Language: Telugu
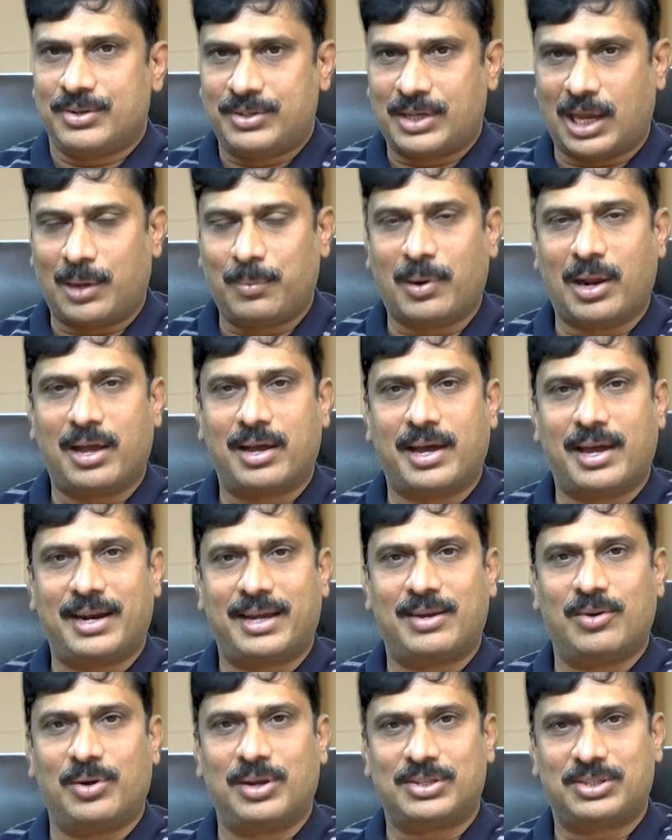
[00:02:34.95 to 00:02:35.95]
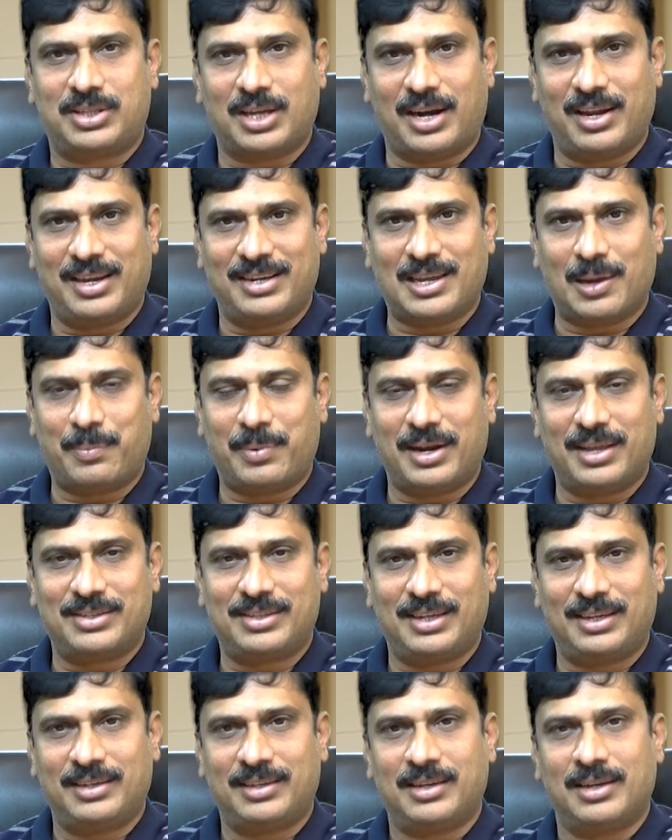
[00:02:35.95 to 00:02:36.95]
షర్మిలా గారికి కూడా ఇస్తాడని
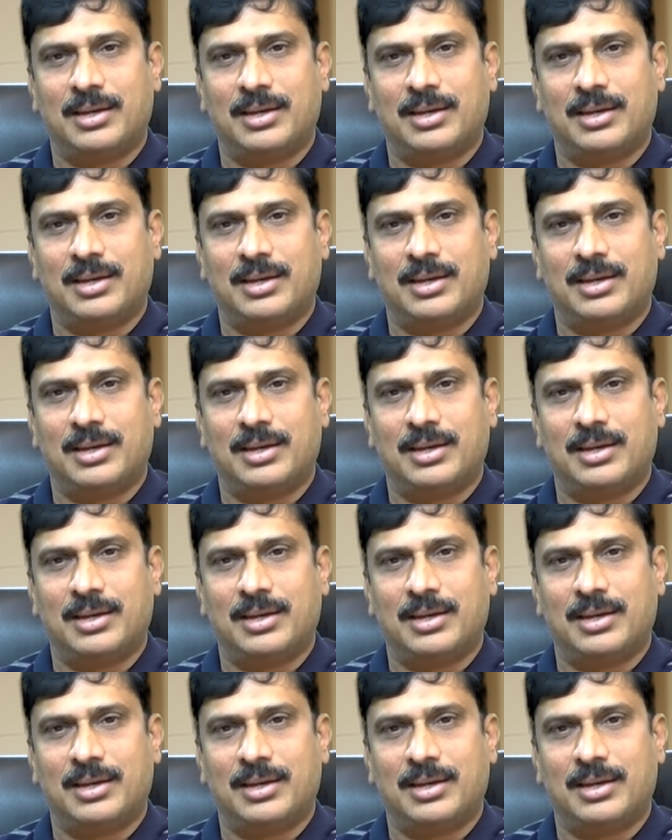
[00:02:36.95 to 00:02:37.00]
చెప్పనేసి